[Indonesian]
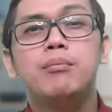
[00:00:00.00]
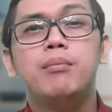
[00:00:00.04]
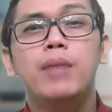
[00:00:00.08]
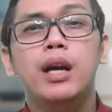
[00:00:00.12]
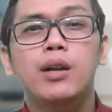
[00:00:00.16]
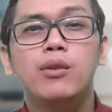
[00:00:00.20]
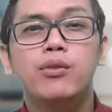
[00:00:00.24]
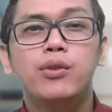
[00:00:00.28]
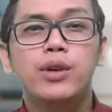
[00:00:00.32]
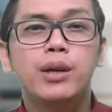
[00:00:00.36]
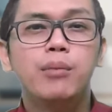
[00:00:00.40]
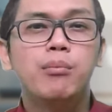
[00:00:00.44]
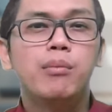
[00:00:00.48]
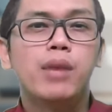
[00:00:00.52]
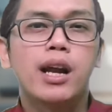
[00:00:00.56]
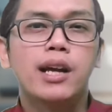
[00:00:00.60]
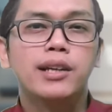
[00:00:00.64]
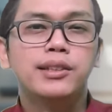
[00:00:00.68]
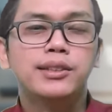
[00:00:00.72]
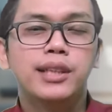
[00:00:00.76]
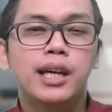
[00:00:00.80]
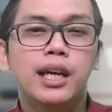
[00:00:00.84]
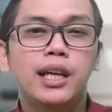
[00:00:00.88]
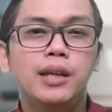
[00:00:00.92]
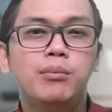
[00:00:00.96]
Melvin
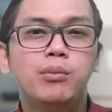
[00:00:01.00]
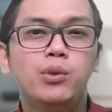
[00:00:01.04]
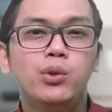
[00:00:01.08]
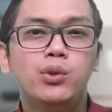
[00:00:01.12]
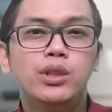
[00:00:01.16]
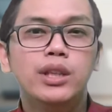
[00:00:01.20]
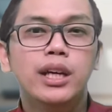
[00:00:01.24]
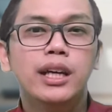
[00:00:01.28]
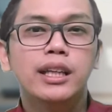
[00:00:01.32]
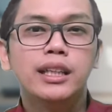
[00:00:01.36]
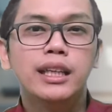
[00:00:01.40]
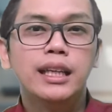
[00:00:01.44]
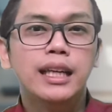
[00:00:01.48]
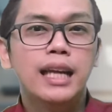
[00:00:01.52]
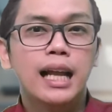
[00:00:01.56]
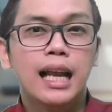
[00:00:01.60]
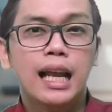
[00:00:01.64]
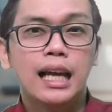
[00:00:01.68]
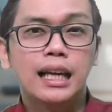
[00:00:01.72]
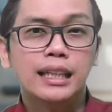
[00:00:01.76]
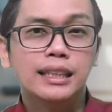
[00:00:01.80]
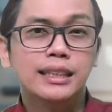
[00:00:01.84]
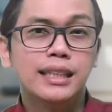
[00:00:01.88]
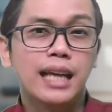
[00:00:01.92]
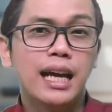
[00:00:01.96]
merasa ibunya
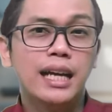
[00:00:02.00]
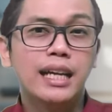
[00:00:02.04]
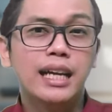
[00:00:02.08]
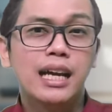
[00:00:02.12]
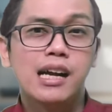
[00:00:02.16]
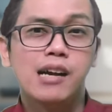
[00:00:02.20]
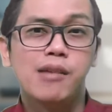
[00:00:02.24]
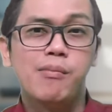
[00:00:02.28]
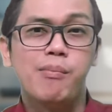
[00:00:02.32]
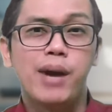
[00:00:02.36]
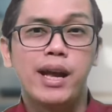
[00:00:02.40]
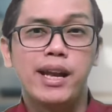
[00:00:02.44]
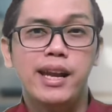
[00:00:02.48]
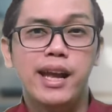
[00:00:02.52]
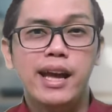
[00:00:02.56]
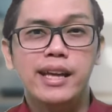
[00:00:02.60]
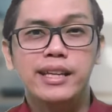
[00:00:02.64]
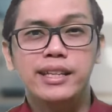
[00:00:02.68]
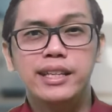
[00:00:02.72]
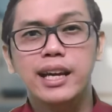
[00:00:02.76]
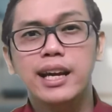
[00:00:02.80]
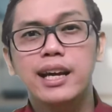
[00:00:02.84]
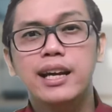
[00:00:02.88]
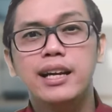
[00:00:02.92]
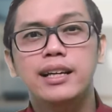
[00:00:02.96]
tidak lagi sayang
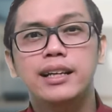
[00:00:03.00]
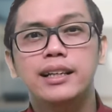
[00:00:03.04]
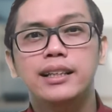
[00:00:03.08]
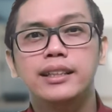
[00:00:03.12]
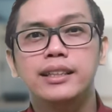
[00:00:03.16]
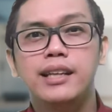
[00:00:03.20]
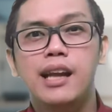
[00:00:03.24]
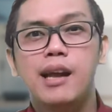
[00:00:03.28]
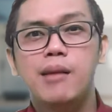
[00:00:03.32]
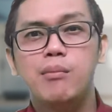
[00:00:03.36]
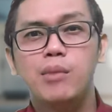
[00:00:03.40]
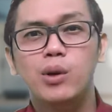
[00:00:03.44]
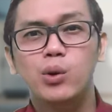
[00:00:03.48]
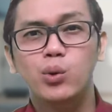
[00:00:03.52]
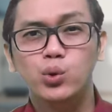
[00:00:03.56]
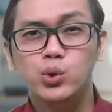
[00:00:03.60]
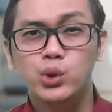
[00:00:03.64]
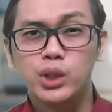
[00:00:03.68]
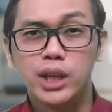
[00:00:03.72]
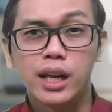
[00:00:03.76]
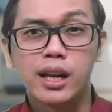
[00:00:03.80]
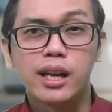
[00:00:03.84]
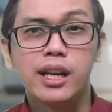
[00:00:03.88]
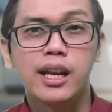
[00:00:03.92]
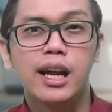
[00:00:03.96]
kepadanya dan
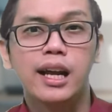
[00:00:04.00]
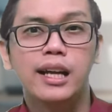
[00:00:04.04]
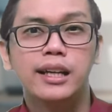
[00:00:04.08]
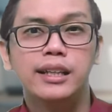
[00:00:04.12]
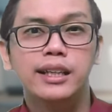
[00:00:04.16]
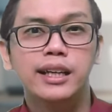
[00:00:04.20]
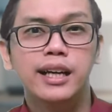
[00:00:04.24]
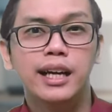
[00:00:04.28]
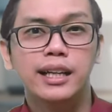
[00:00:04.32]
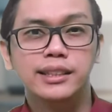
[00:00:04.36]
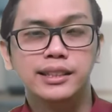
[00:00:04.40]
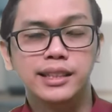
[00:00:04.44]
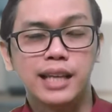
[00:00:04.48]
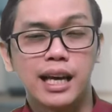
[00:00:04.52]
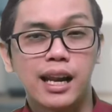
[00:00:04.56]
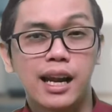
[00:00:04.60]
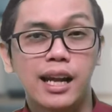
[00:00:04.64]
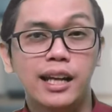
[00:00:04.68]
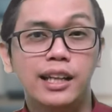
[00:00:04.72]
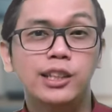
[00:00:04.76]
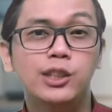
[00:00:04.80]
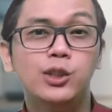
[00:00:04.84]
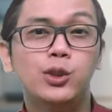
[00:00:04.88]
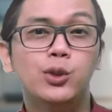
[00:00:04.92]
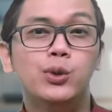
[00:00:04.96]
mengusirnya dengan
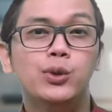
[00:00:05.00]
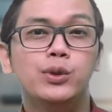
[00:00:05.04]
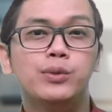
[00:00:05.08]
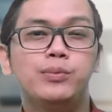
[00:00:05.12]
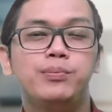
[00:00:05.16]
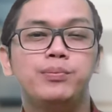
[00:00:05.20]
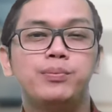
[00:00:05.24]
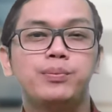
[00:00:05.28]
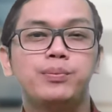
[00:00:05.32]
cara itu.